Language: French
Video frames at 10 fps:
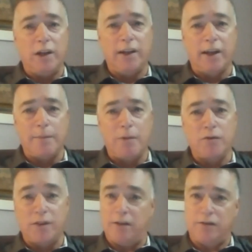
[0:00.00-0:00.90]
des
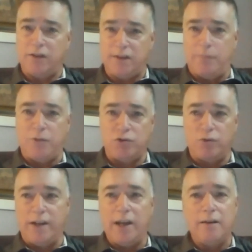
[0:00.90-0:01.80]
réponses. Alors ça, ça me
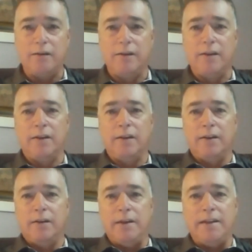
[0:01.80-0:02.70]
rejoignait.
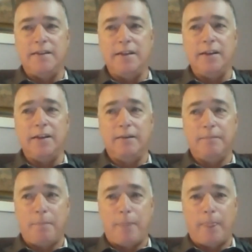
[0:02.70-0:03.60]
Il dit
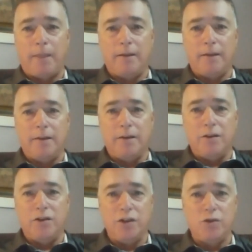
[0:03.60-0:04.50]

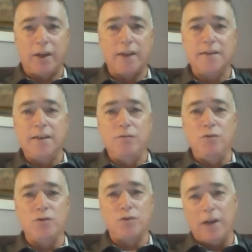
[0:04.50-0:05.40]
Jésus-Christ est
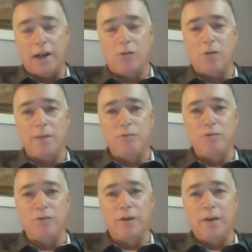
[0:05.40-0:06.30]
venu sur la croix
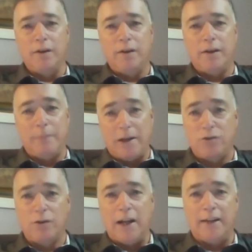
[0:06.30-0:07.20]
pour, euh, ben,
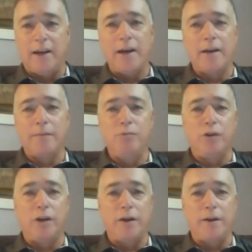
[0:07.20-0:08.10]
sur la terre
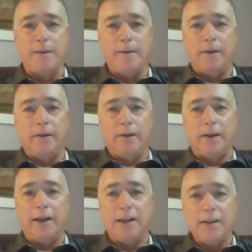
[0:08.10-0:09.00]
pour euh, euh,
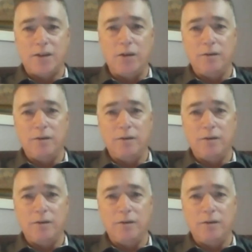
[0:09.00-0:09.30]
régler ça,